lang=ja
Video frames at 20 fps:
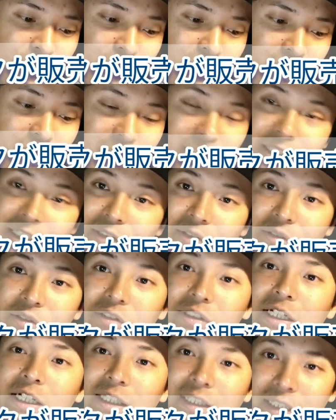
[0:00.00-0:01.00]
万弱ぐ
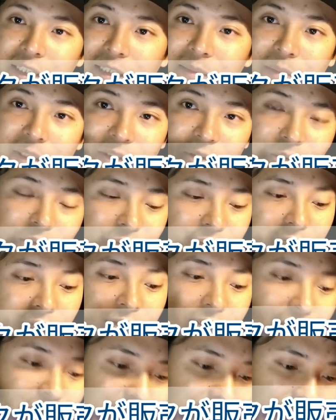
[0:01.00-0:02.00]
らいで、まあ、一区画
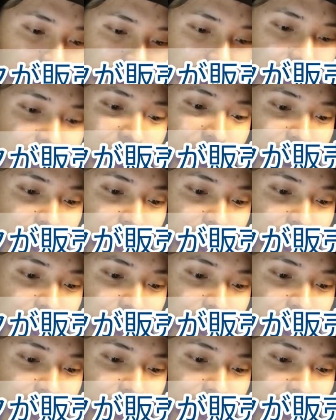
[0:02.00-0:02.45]
が買えたってい